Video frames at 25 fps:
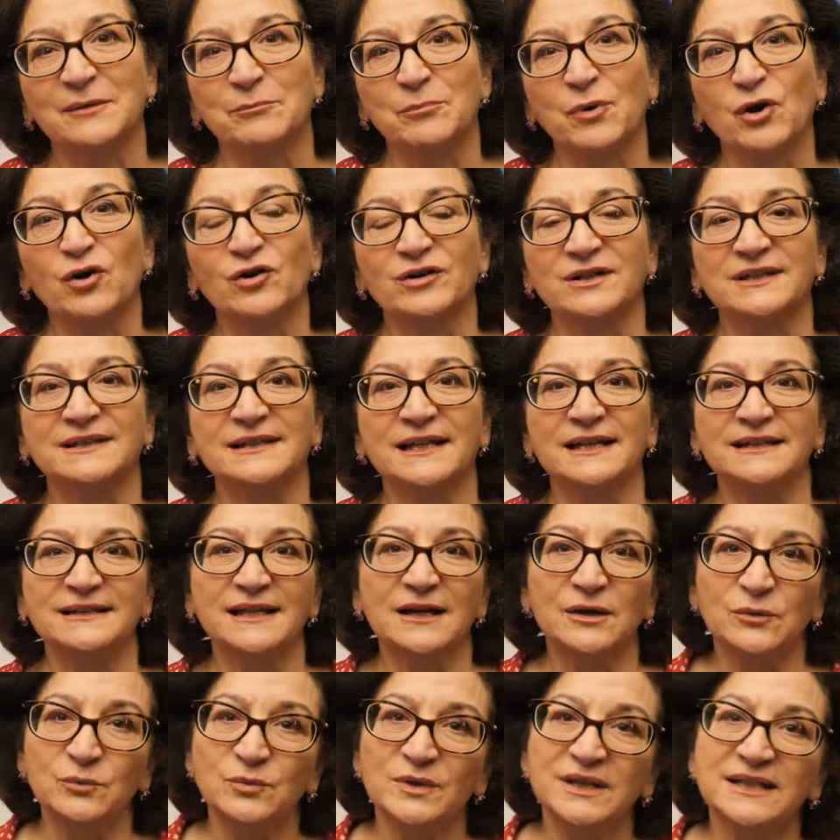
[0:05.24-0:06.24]
che porta
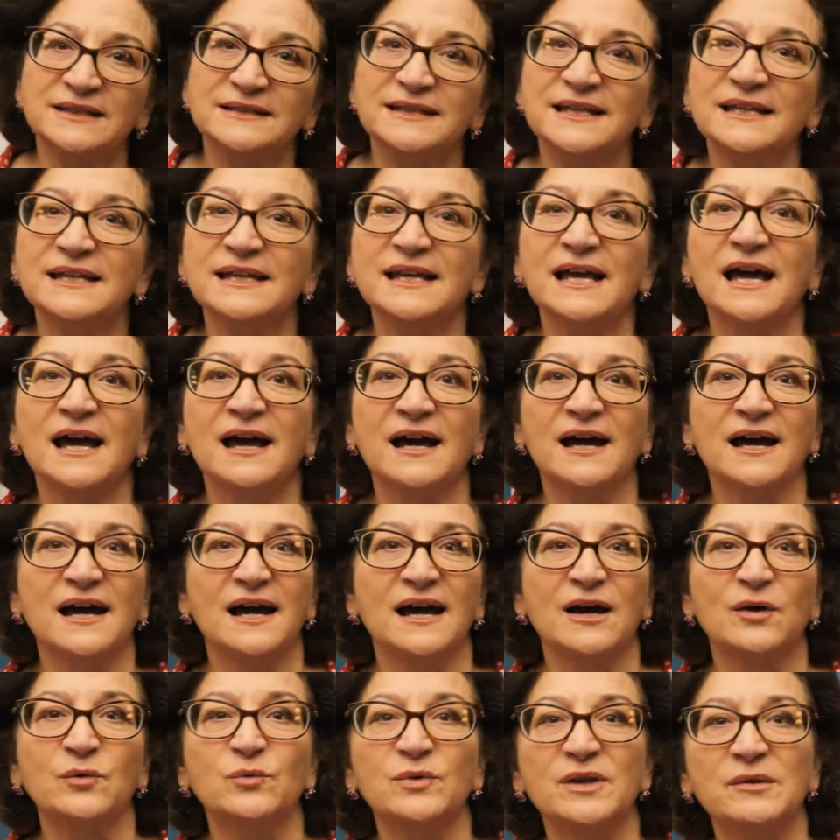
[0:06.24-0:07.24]
da un'idea
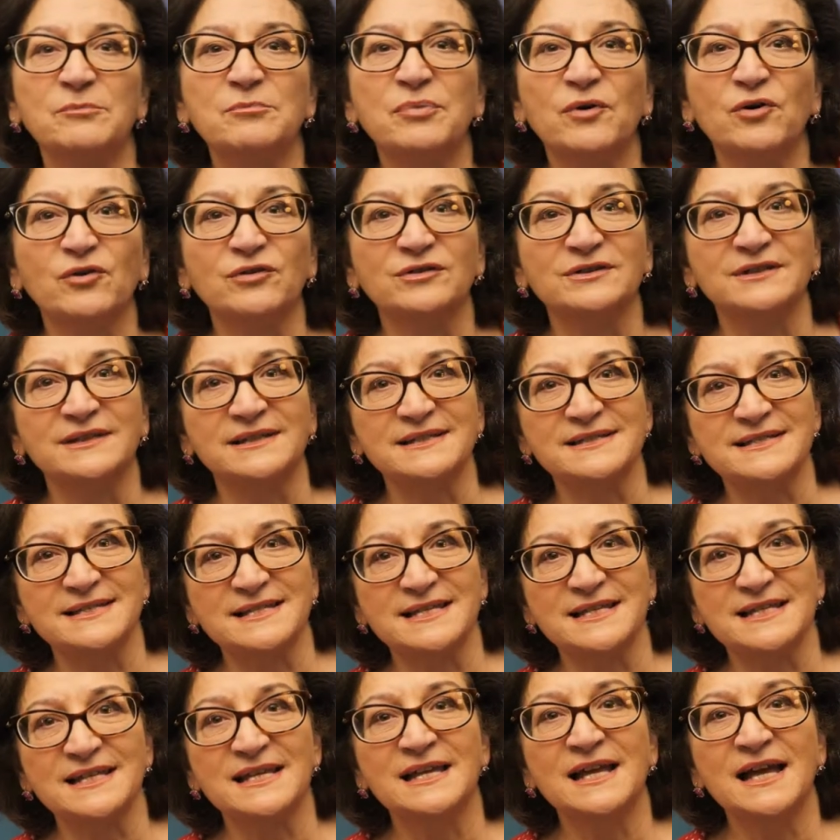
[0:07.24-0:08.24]
a
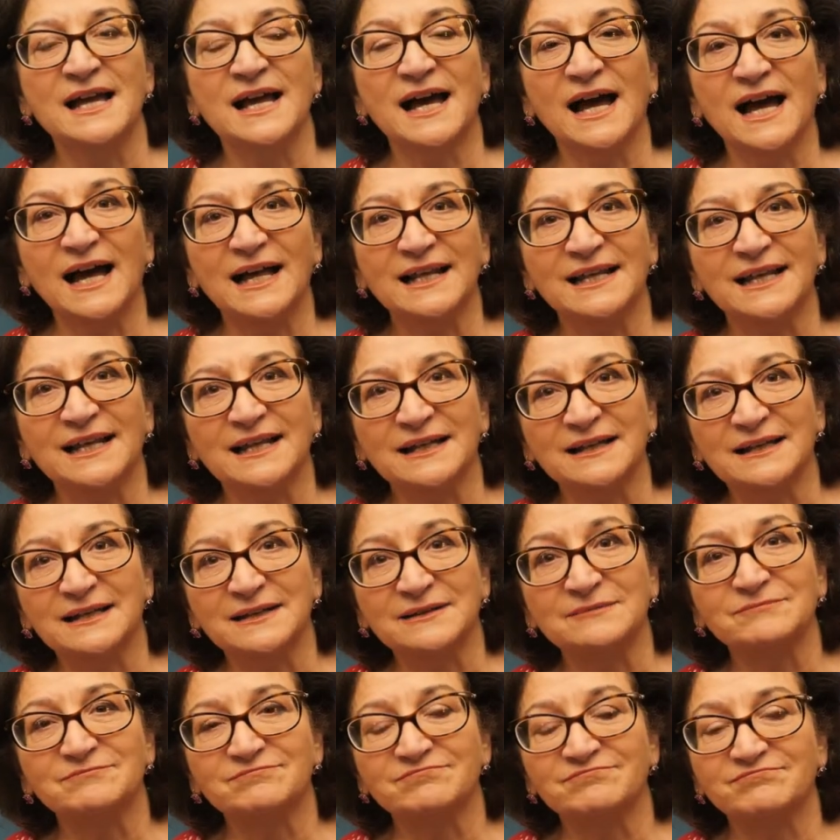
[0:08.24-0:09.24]
un'ipotesi
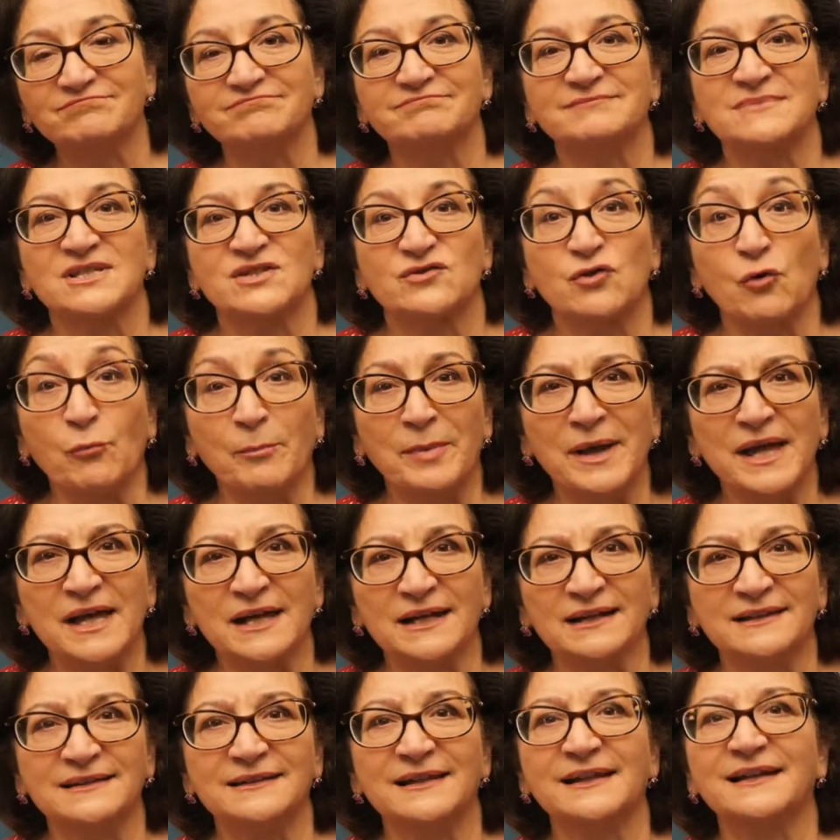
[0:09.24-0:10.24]
alla
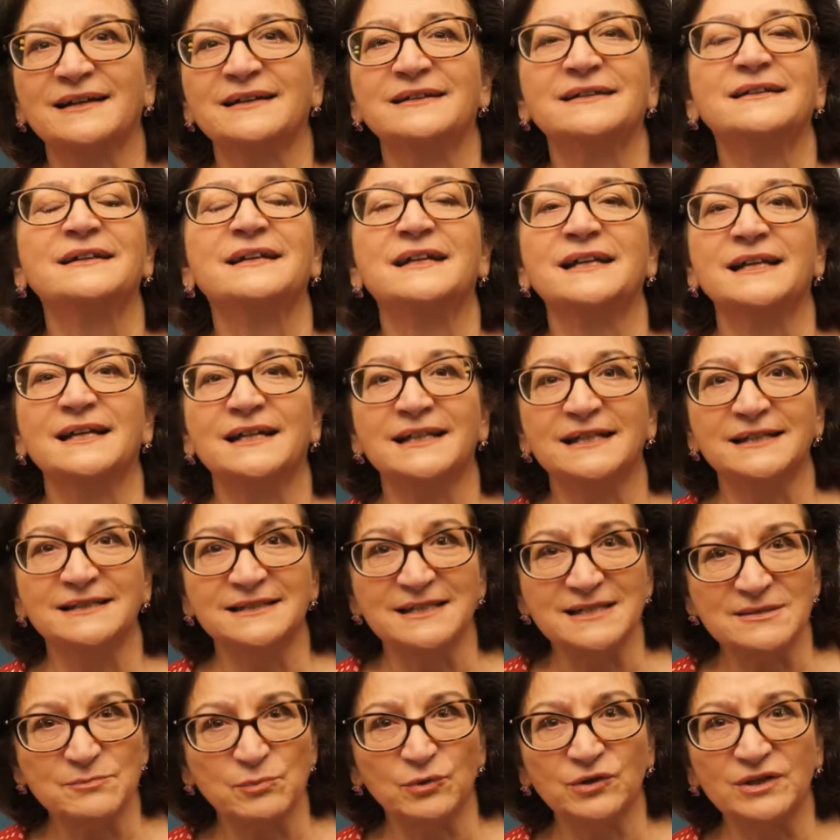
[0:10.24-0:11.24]
scoperta e alla
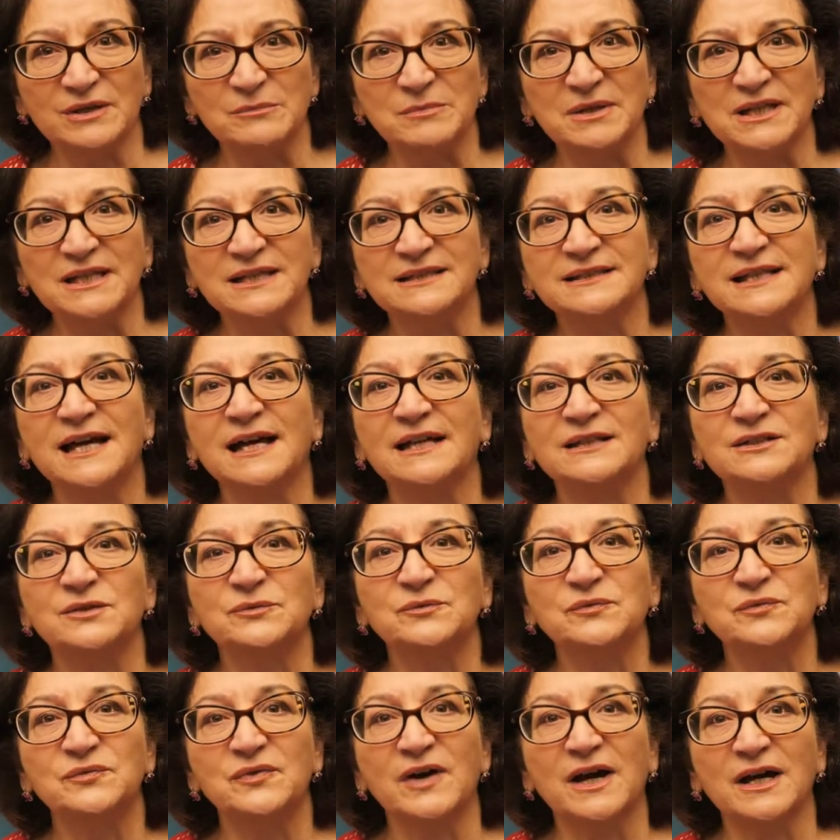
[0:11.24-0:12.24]
disponibilità di
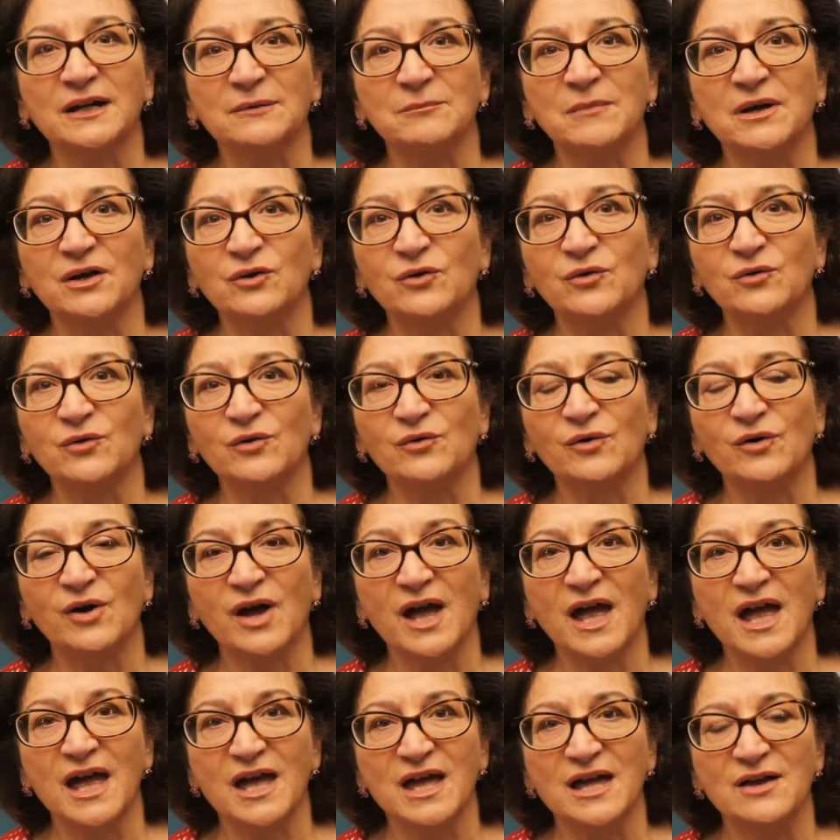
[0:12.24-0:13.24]
un farmaco
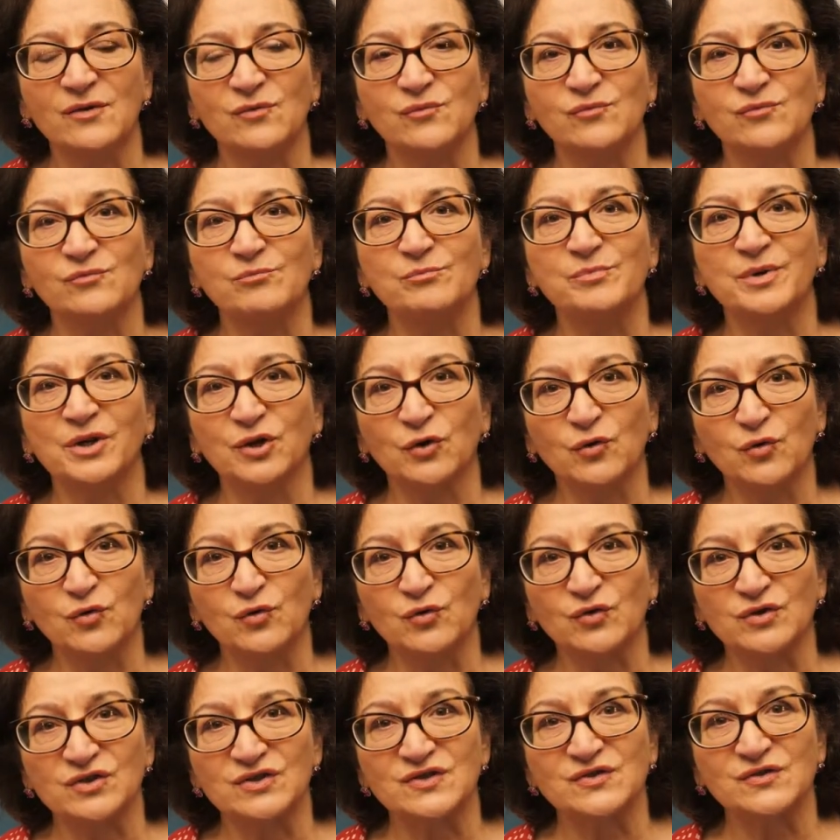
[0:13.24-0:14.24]
è un
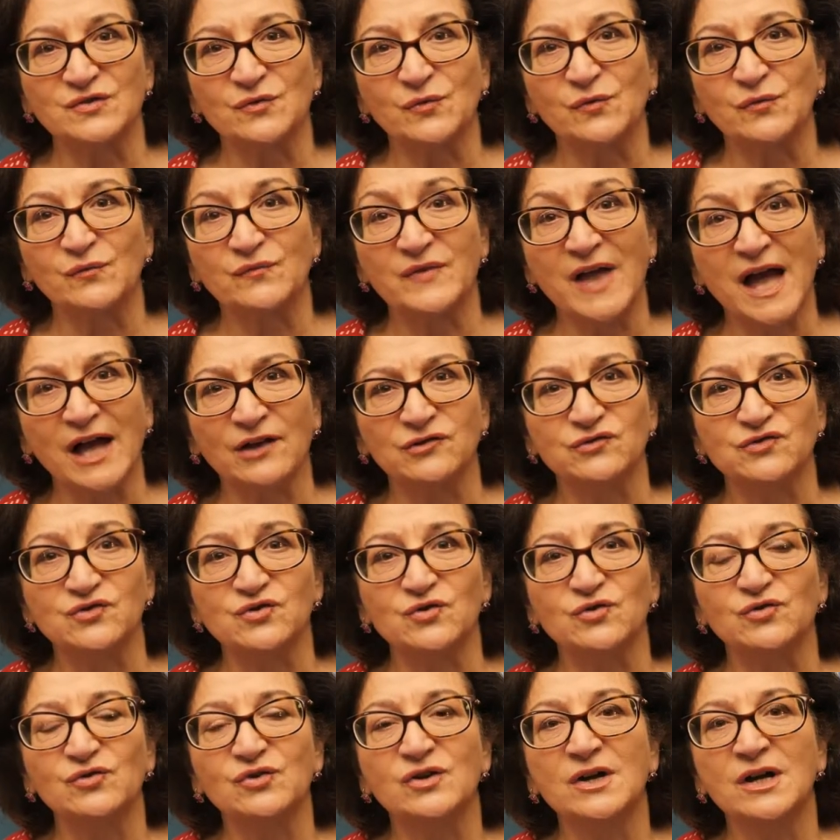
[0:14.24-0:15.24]
percorso, un
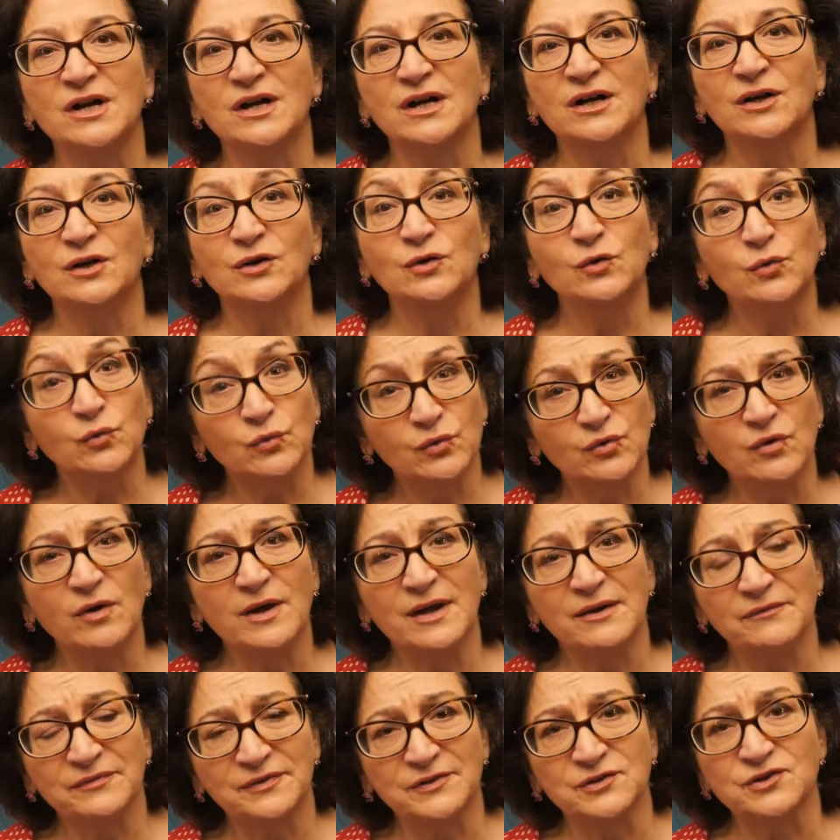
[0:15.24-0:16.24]
viaggio lungo
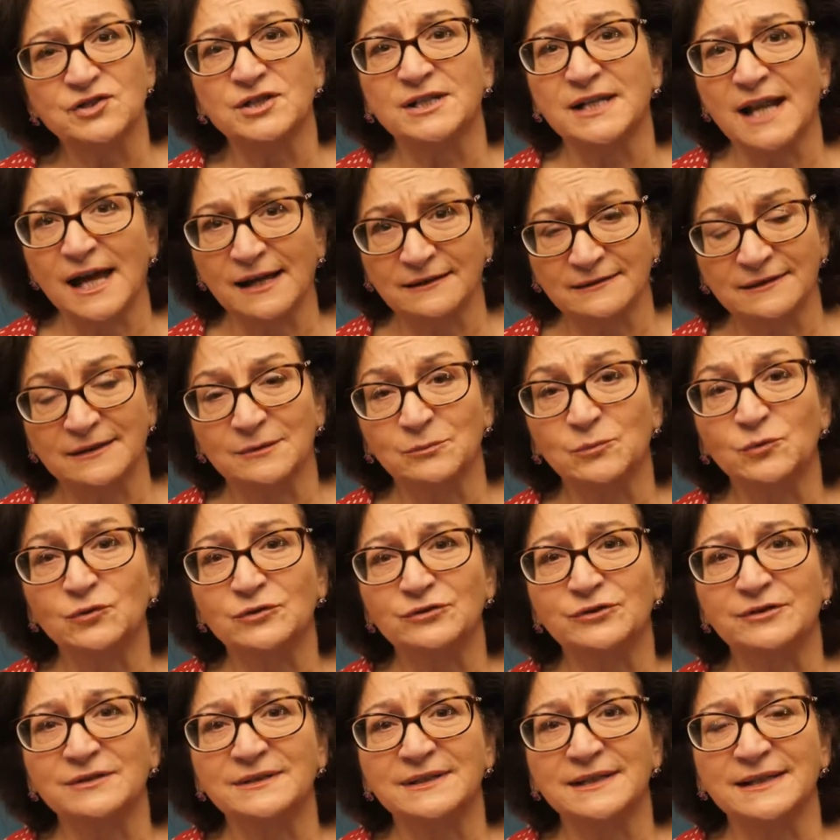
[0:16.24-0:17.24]
e affascinante,
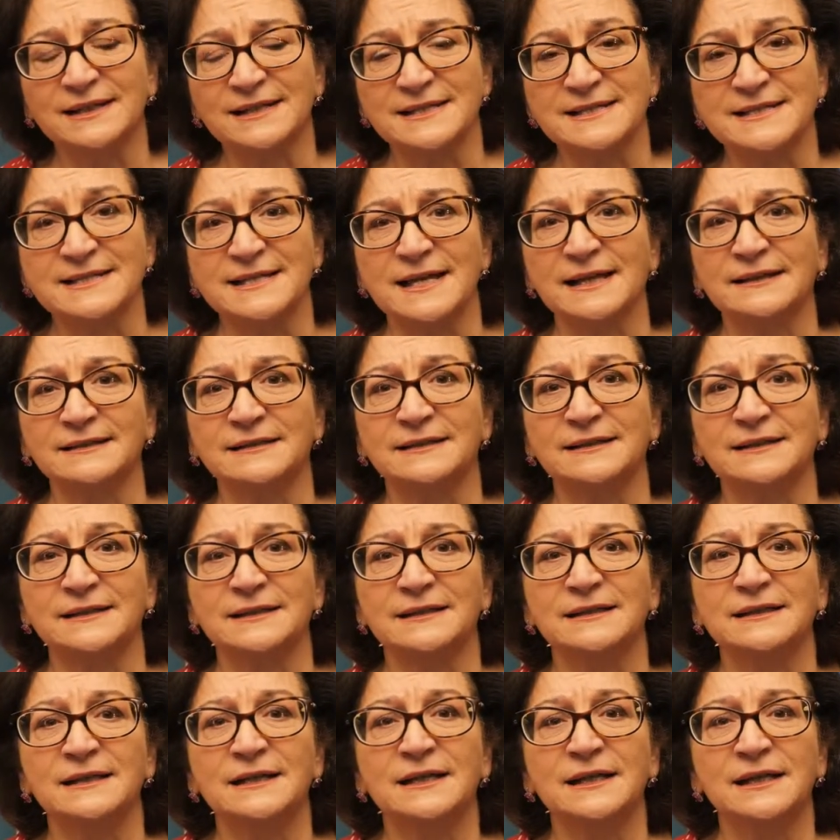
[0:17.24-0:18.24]
molto interessante.